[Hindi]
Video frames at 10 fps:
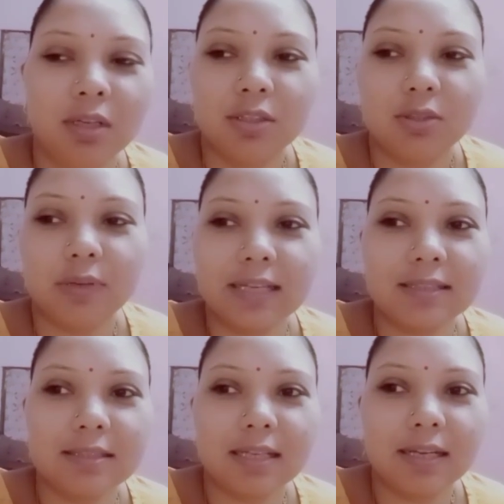तो ऐसे
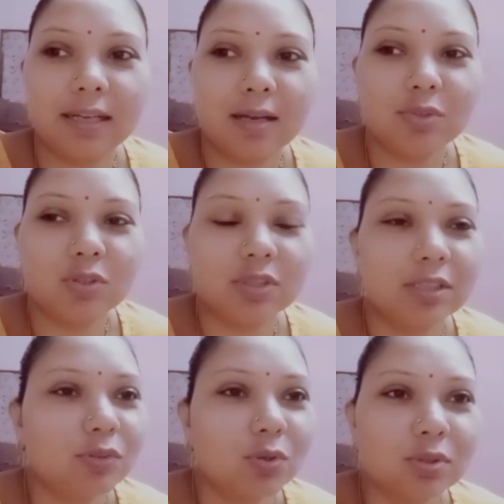सारे काम जो होते हैं
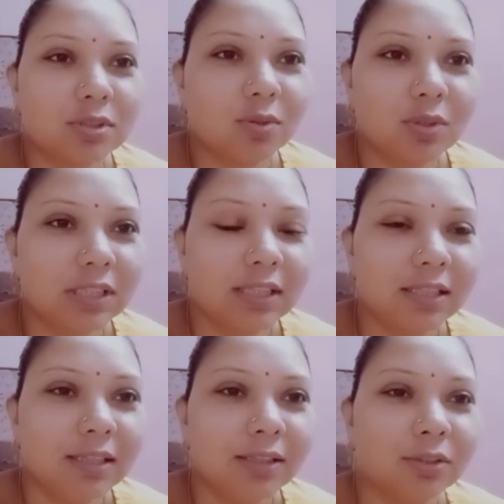वो रोज़ तो होते नहीं
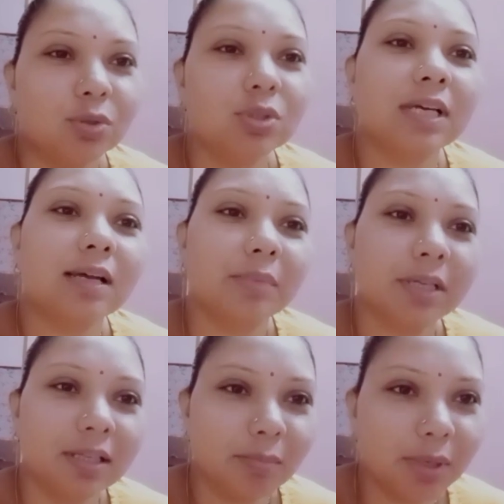हैं दो चार
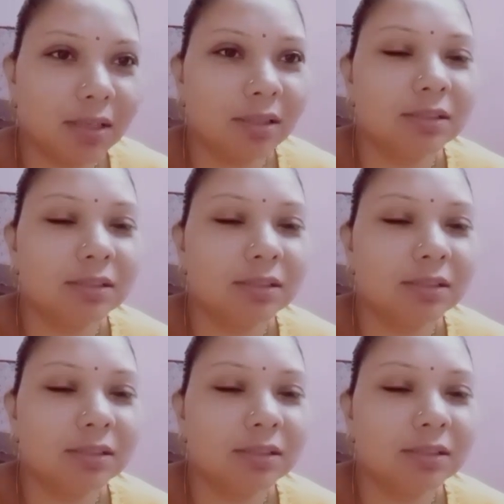महीने में